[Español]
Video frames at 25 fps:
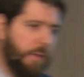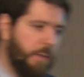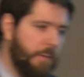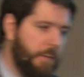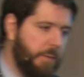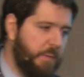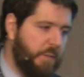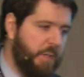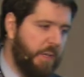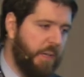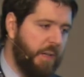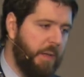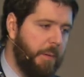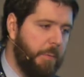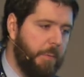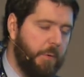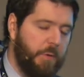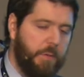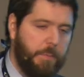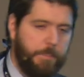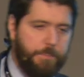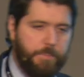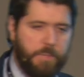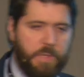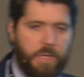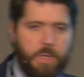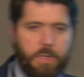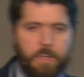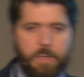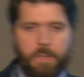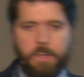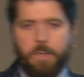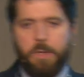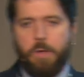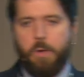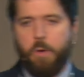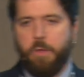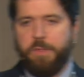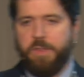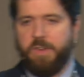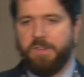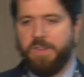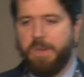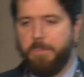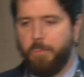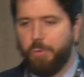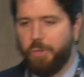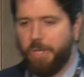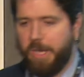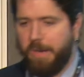si eh, conocéis el
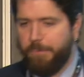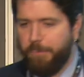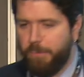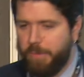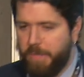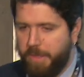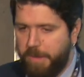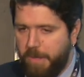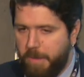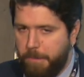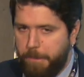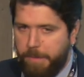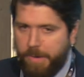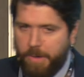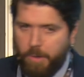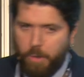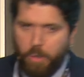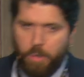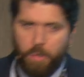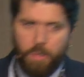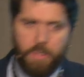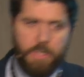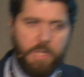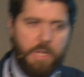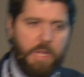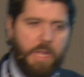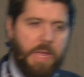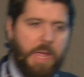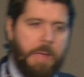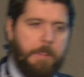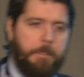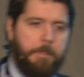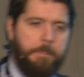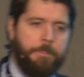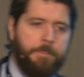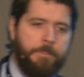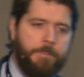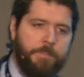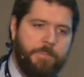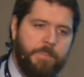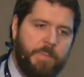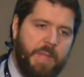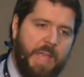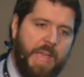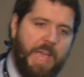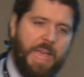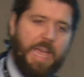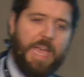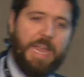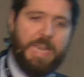mundo de la fundición, pero mm, en
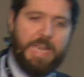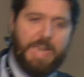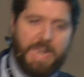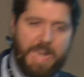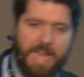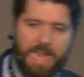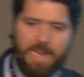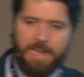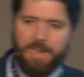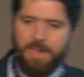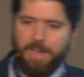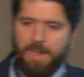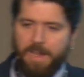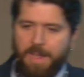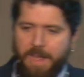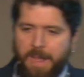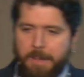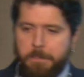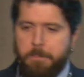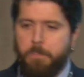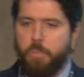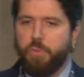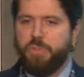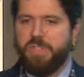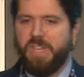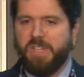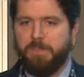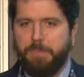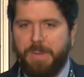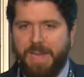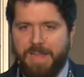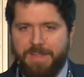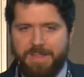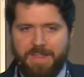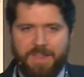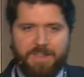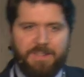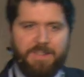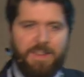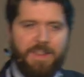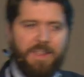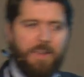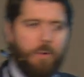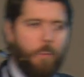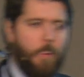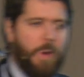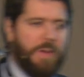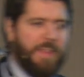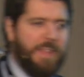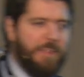general muchas plantas
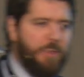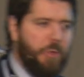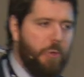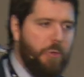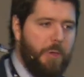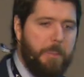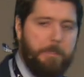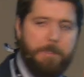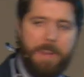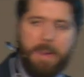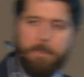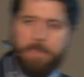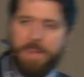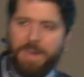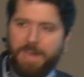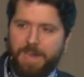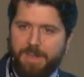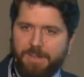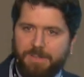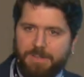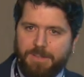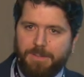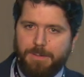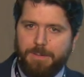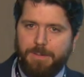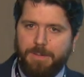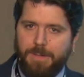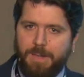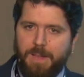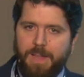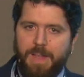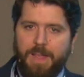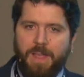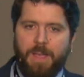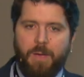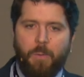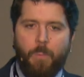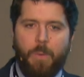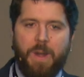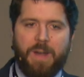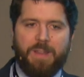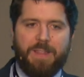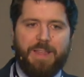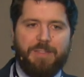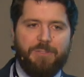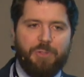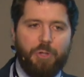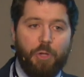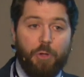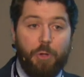guardan todo en papeles, guardan
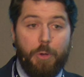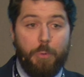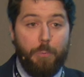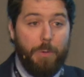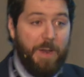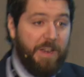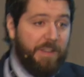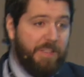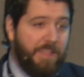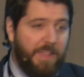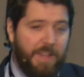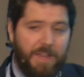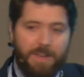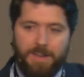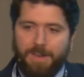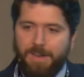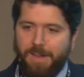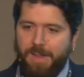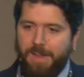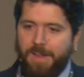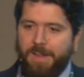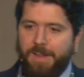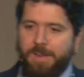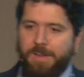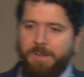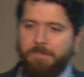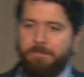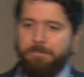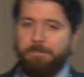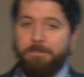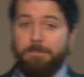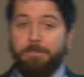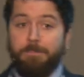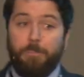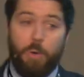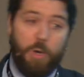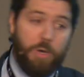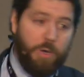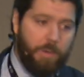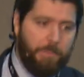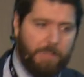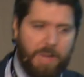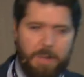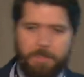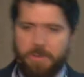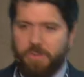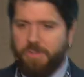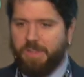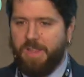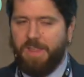todo en un Excel, mm, bueno, al
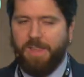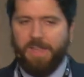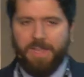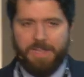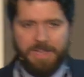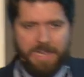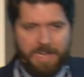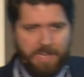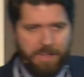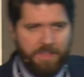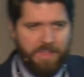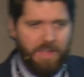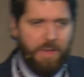menos está digitalizado,